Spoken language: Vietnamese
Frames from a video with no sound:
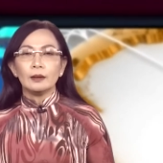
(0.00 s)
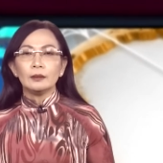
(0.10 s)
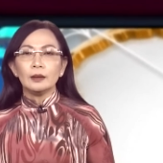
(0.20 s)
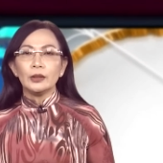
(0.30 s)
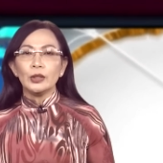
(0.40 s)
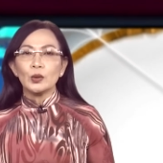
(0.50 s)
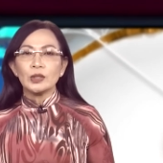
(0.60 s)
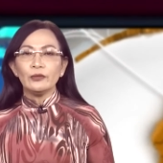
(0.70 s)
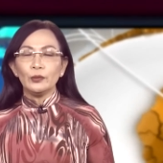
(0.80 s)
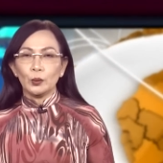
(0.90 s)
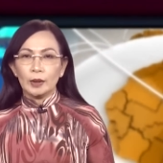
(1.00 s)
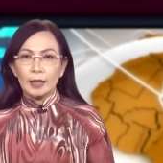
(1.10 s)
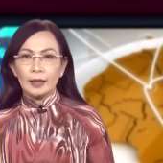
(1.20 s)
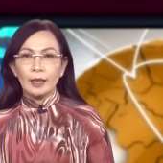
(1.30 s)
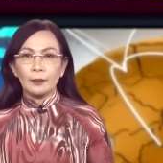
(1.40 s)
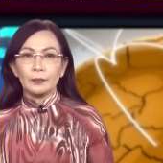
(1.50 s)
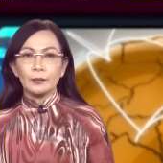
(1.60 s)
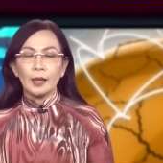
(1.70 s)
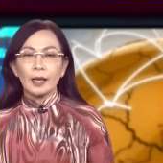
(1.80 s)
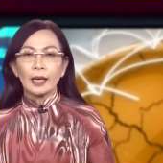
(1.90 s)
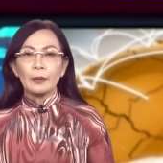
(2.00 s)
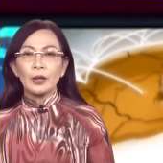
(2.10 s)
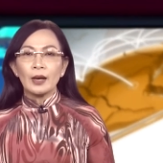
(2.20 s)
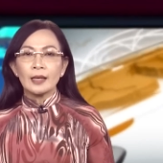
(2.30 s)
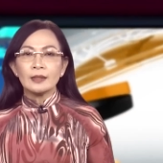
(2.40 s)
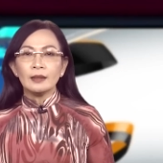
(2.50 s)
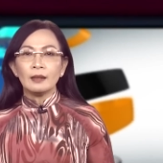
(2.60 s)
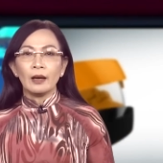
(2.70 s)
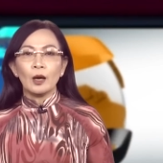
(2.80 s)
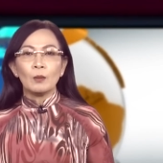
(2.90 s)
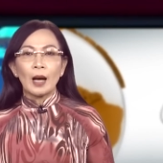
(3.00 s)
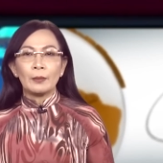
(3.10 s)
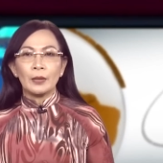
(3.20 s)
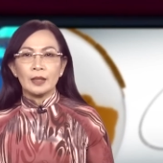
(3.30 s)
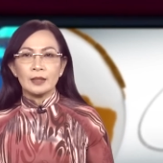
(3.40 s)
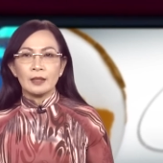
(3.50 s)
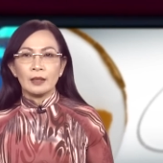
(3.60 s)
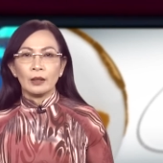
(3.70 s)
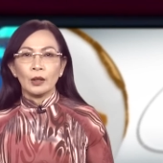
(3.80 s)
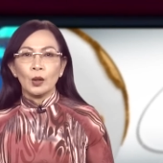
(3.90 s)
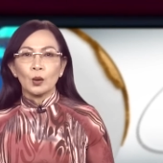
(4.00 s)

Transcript: Tương tự nhiều chính phủ tiền nhiệm, Canberra dưới thời ông Albanese